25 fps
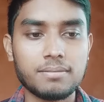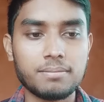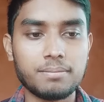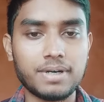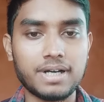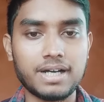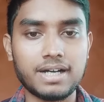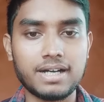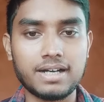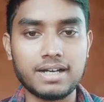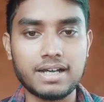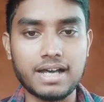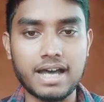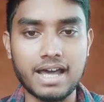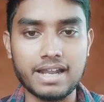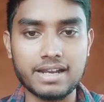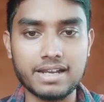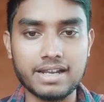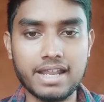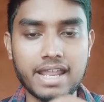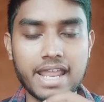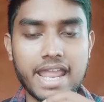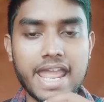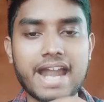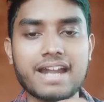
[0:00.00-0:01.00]
বা আর
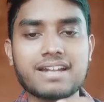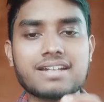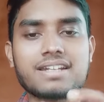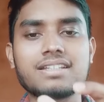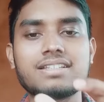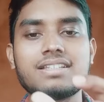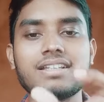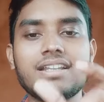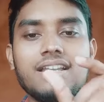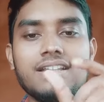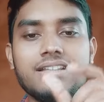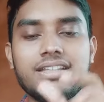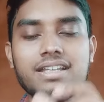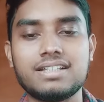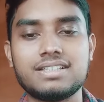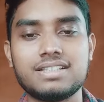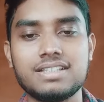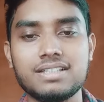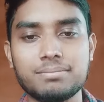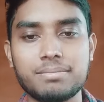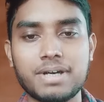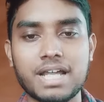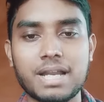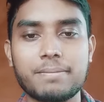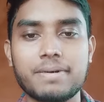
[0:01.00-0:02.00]
একটা ছেলেই দেখছি
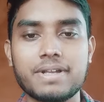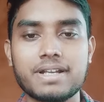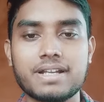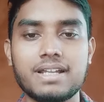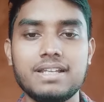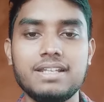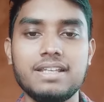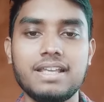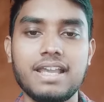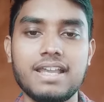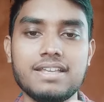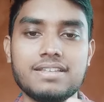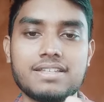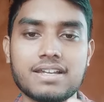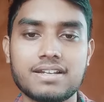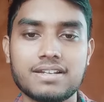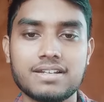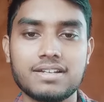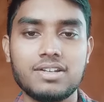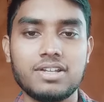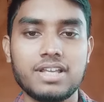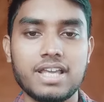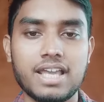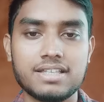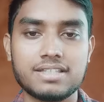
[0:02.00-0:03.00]
বারবার খালি এই
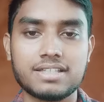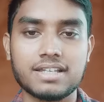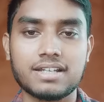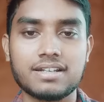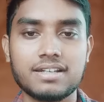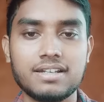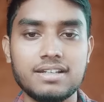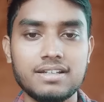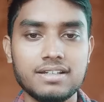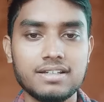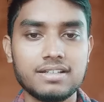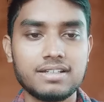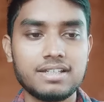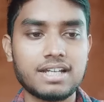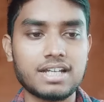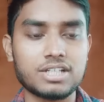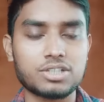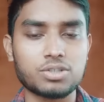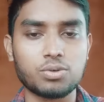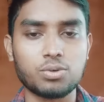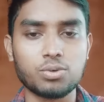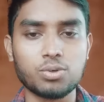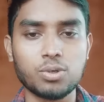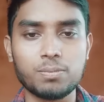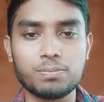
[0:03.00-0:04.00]
চ্যানেল এই চ্যানেল ঠিক
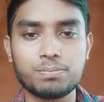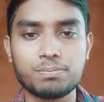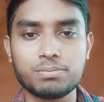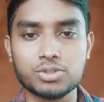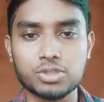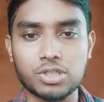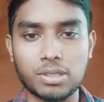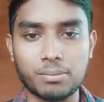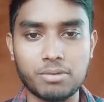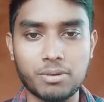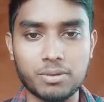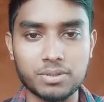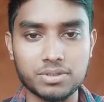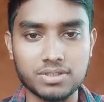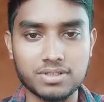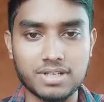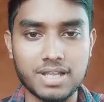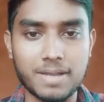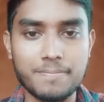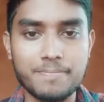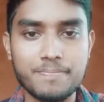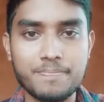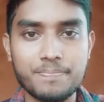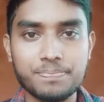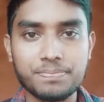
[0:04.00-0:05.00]
আছে অনুপ সম্ভবত
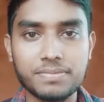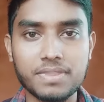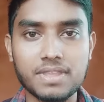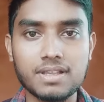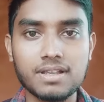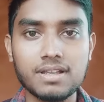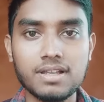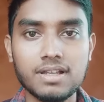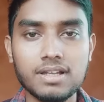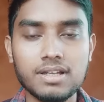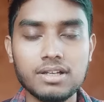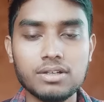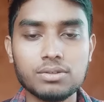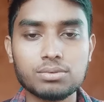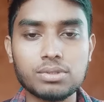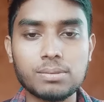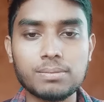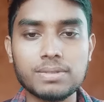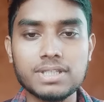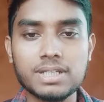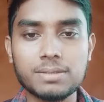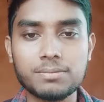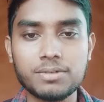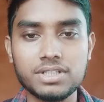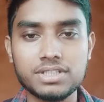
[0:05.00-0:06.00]
নাম
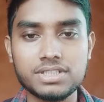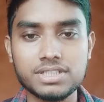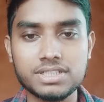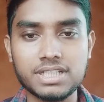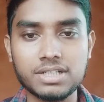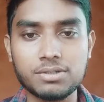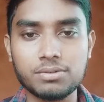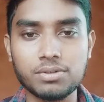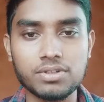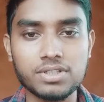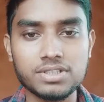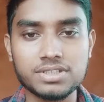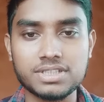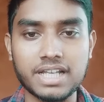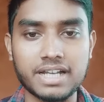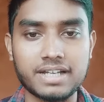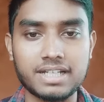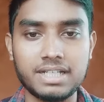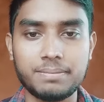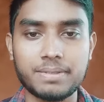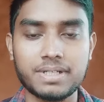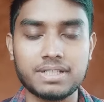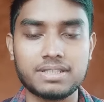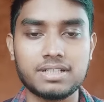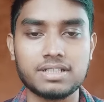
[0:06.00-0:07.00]
তোমাদের বলছি সে কোনোদিন
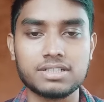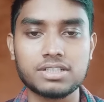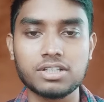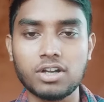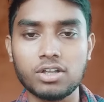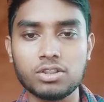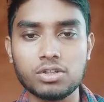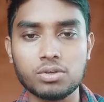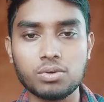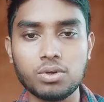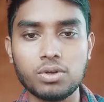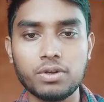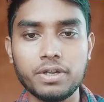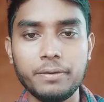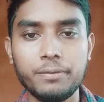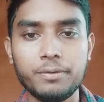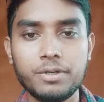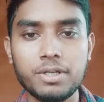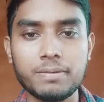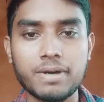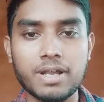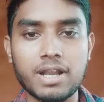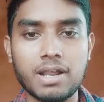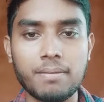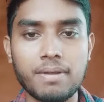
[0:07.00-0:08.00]
চাকরি পাচ্ছে না সে হয়তো কোনো
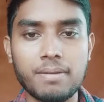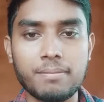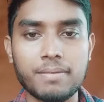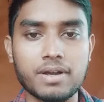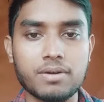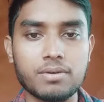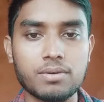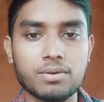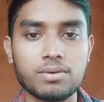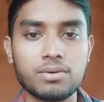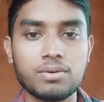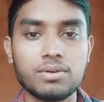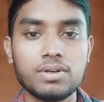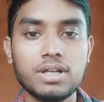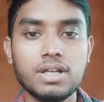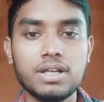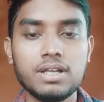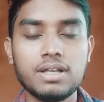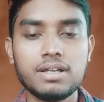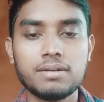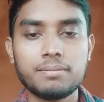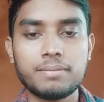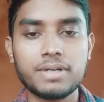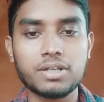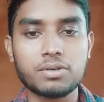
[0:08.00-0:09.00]
ইউটিউবার হবে বা কোনো
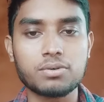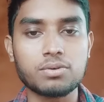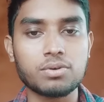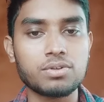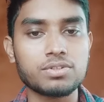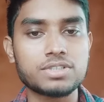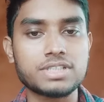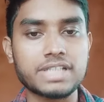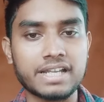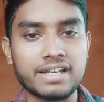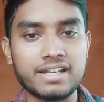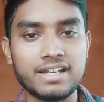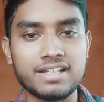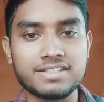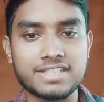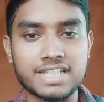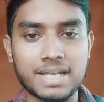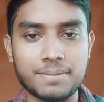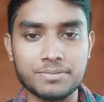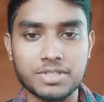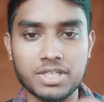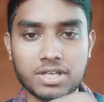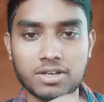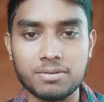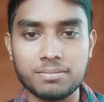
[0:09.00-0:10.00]
মানে কোনো চ্যানেলের
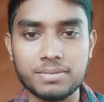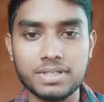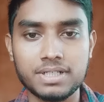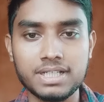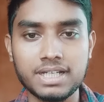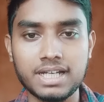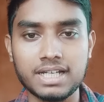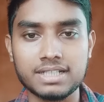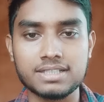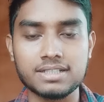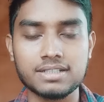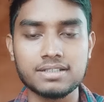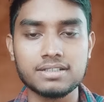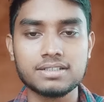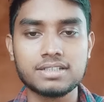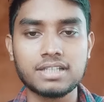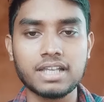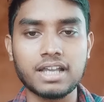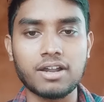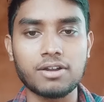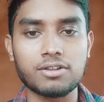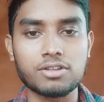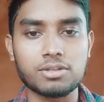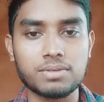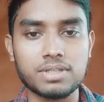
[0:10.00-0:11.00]
চামচা হবে ঠিক আছে সে
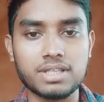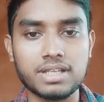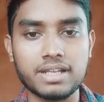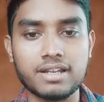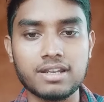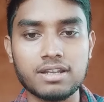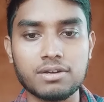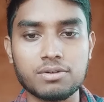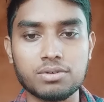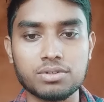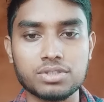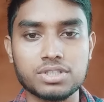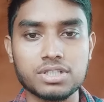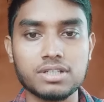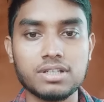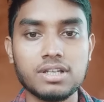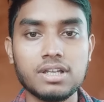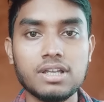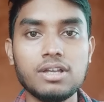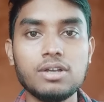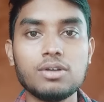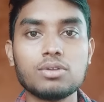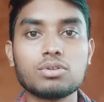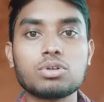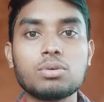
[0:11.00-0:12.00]
কারণে তোমাদের এগুলো করছে
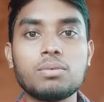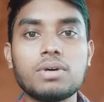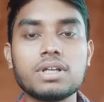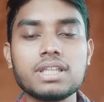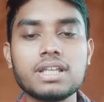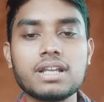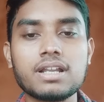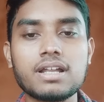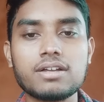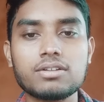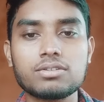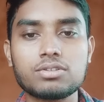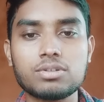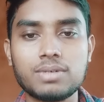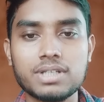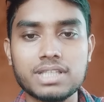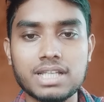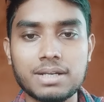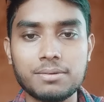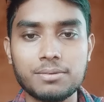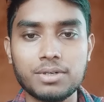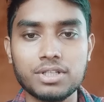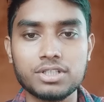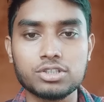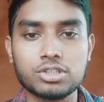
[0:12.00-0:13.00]
তোমাদের তোমাদের
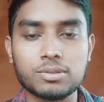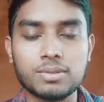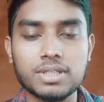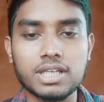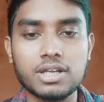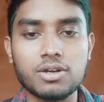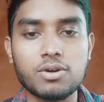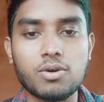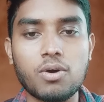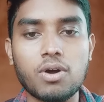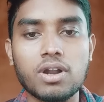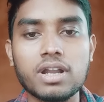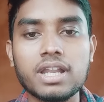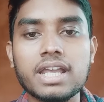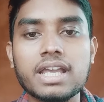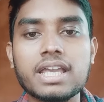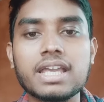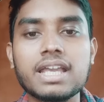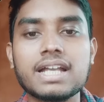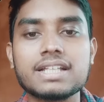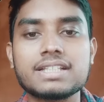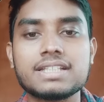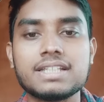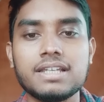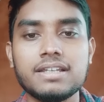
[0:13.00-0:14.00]
আমি বলছি তোমাদের
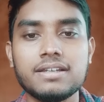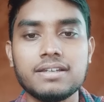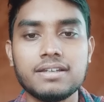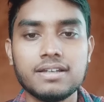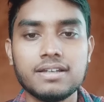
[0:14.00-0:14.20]
অনেকেই আছে